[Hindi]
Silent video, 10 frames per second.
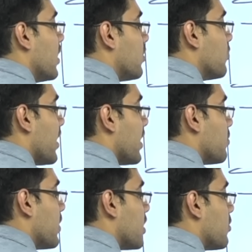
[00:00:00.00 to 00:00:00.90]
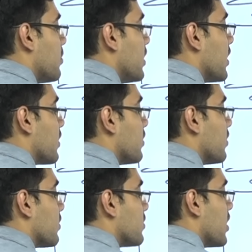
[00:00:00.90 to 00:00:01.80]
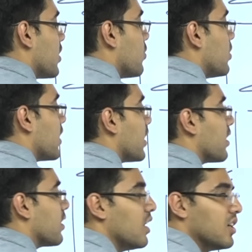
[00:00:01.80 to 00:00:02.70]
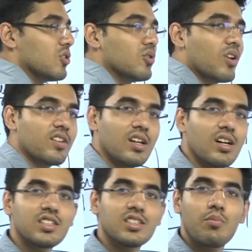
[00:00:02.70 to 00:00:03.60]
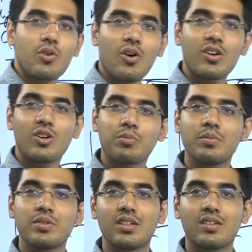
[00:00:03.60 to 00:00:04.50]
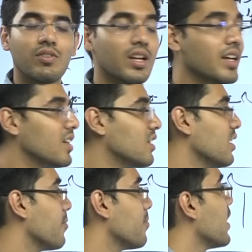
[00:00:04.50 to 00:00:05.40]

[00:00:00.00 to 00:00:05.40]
इन्वायरमेंट भी एक स्टेक होल्डर है तो थोड़ा सा ना अच्छा ब्रॉड ऑप्टिमिस्टिक सी फीलिंग आती है